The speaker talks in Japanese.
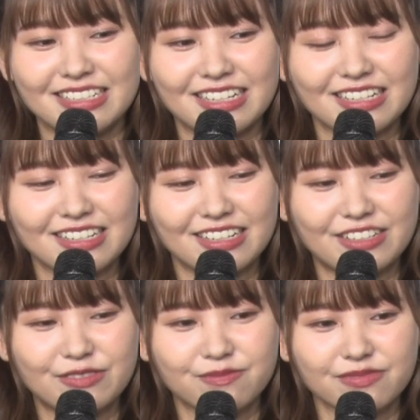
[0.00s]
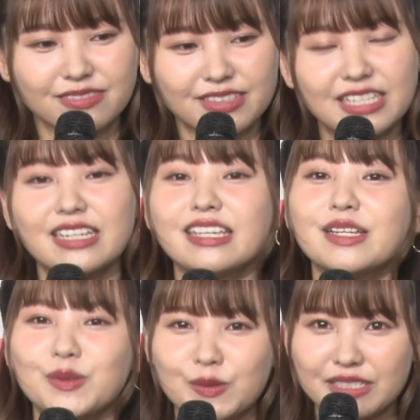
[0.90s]
なんか経
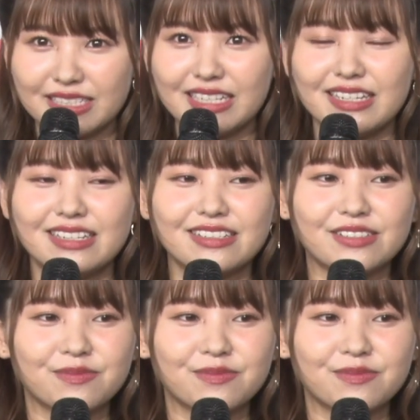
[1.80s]
験として、